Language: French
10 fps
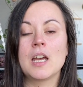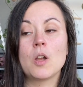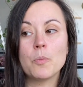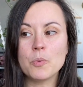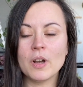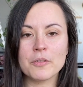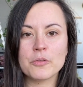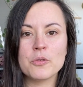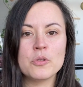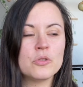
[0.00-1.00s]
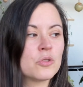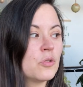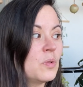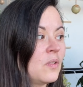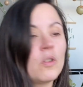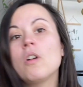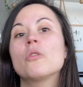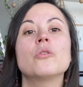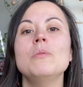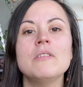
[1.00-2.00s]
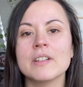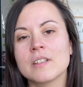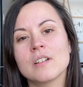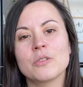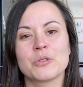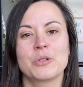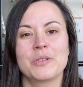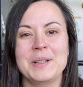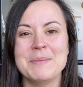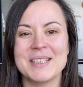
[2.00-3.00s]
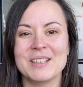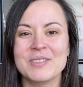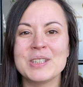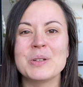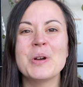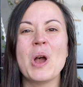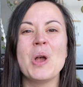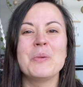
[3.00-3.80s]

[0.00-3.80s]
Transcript: Alors pour info, je suis encore en 2021 quand je filme cette vidéo